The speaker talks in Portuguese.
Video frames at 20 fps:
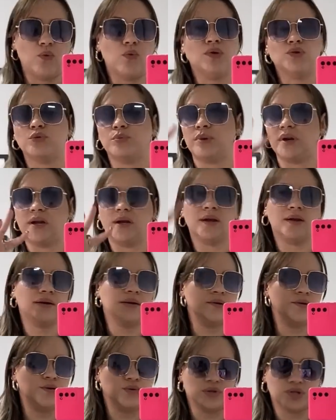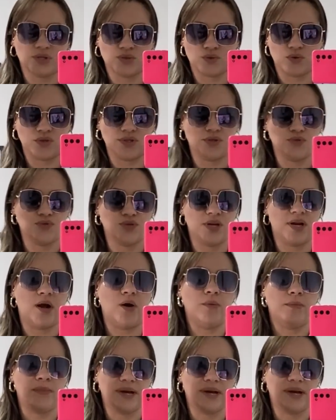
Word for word: quanto branca e outras cores no geral,